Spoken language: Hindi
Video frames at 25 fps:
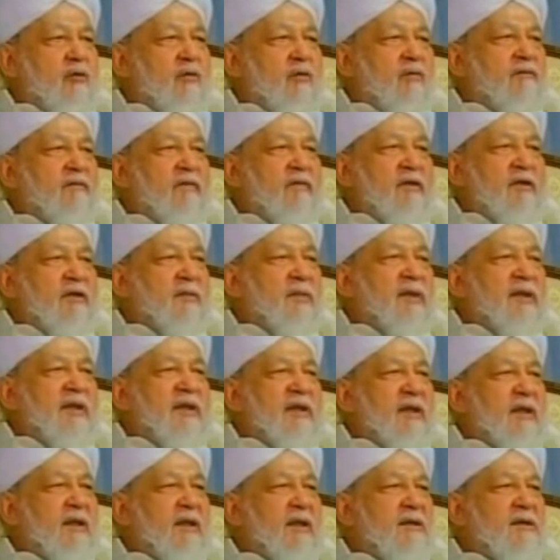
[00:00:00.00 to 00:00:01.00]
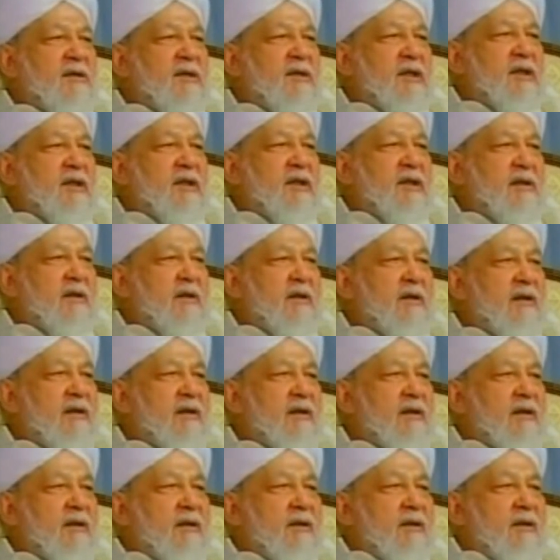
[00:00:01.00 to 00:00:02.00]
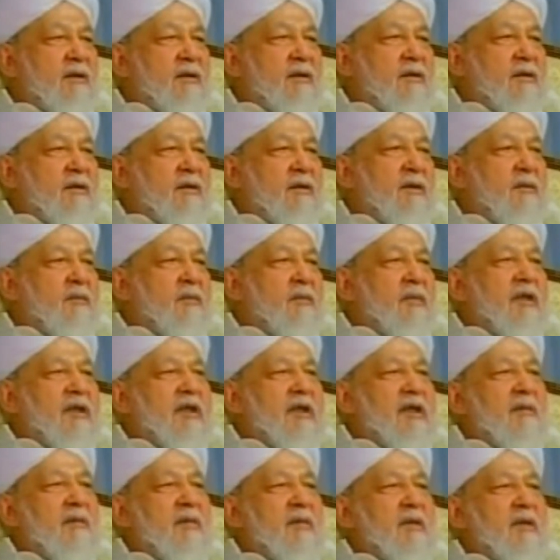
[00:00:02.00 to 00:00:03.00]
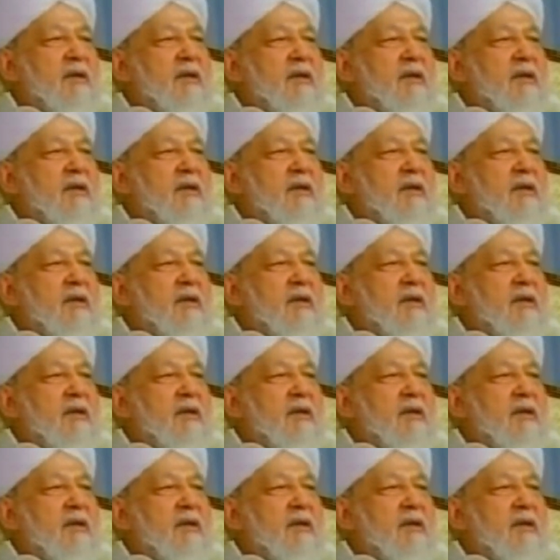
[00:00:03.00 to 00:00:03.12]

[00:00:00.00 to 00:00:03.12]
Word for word: उसको फ्रिज में नहीं रखना चाहिए कि महीने